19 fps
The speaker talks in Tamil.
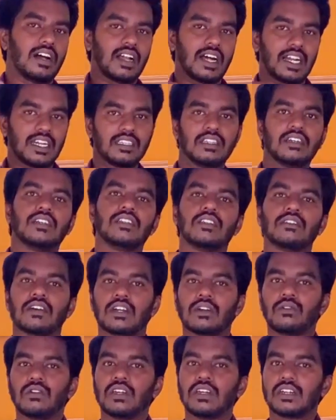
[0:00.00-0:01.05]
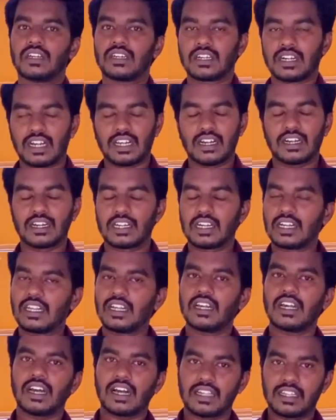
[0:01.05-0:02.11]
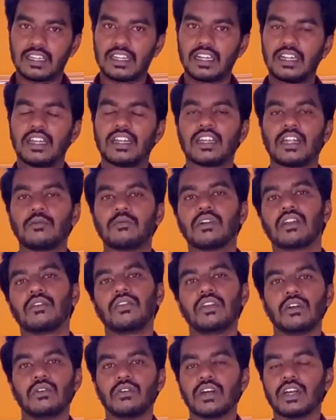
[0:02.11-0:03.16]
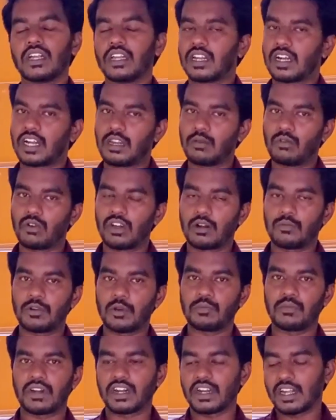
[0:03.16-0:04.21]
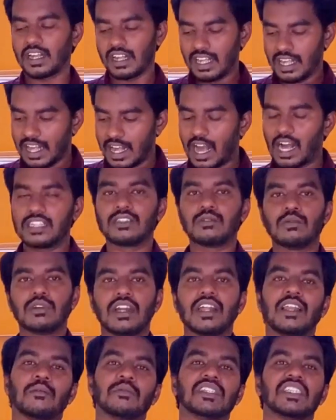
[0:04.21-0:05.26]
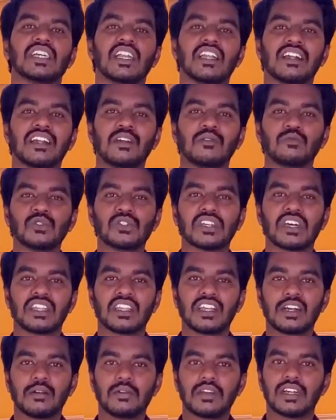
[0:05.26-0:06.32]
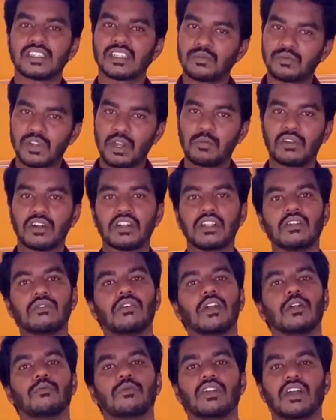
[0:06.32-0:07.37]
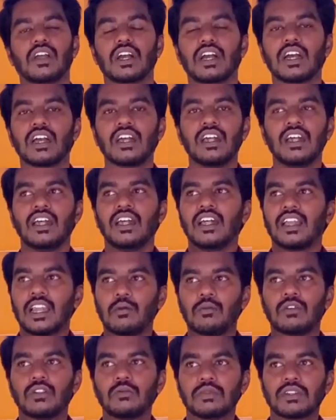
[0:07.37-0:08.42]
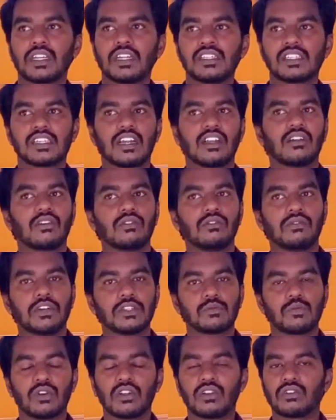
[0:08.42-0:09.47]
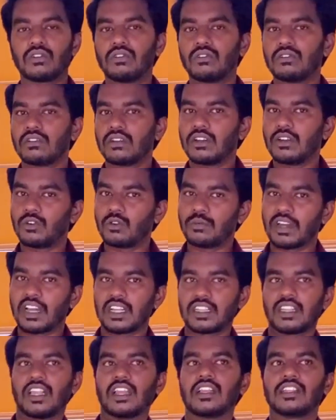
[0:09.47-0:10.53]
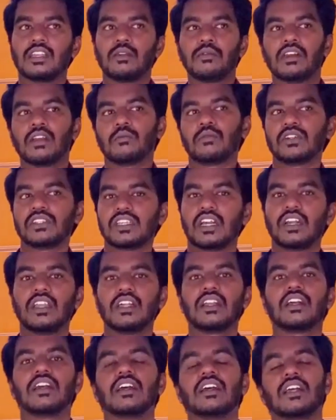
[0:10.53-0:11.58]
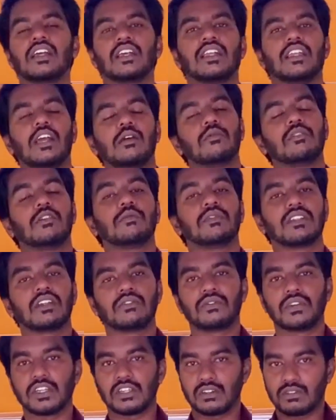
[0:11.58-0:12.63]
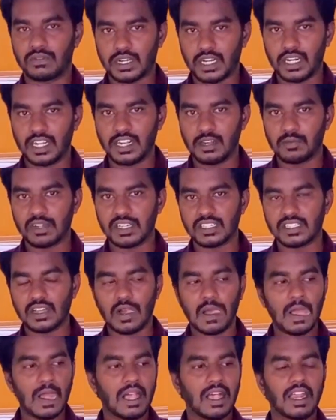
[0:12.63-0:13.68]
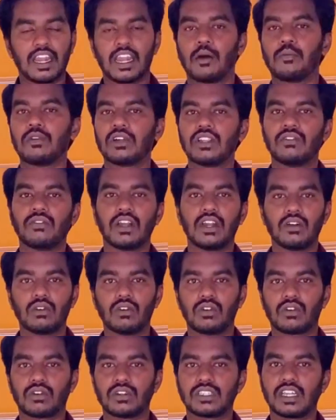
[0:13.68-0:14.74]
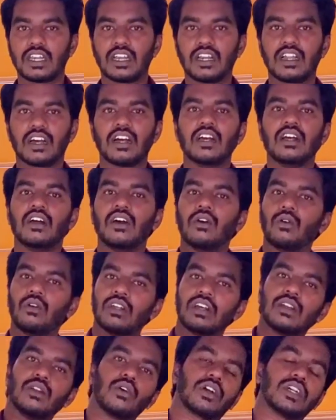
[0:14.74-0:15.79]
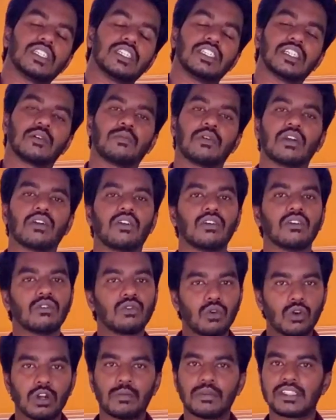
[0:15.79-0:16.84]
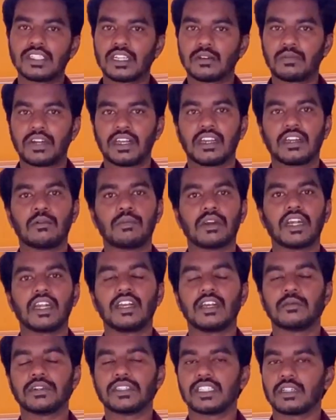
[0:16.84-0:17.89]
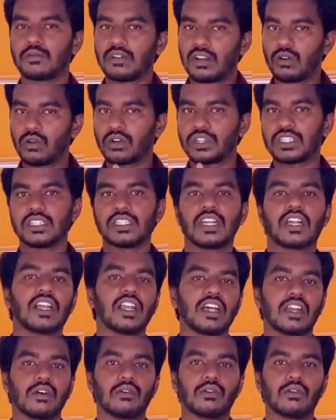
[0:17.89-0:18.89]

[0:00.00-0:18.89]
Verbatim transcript: அடுத்த அடுத்த வரக்கூடிய காலகட்டங்களில் அந்த டில்டிங் டைப் பண்ண வீடியோவை நான் கண்டிப்பாக உங்களுக்கு அப்லோட் பண்ணுறேன் அதுக்கு முன்னாடி நம்ம சேனலுக்கு நீங்கள் புதுசாக இருந்தீங்க அப்படின்னா சப்ஸ்கிரைப் பண்ணி ஃபாலோ பண்ணிக்கோங்க நம்ம வந்து பார்த்தீங்கன்னா இன்ஸ்டாவில் இருக்கும் ஃபேஸ்புக்கில் இருக்கும் யூடியூப் எல்லாத்து எல்லாத்துலேயுமே நம்மளோட சேனல் இருக்குது நேம் வந்து பார்த்தீங்கன்னா ஃபாரின் இன்குபேட்டர்ஸ் தான் நம்ம வந்து வெள்ளூரில் இருக்கும் சரிங்களா உங்களுக்கு லொக்கேஷன் செக் பண்ணாலும் கூகுளில் போய் செக் பண்ணிங்கன்னா ஃபாரின் இன்குபேட்டர்ஸ் லொக்கேஷன் கிளியராக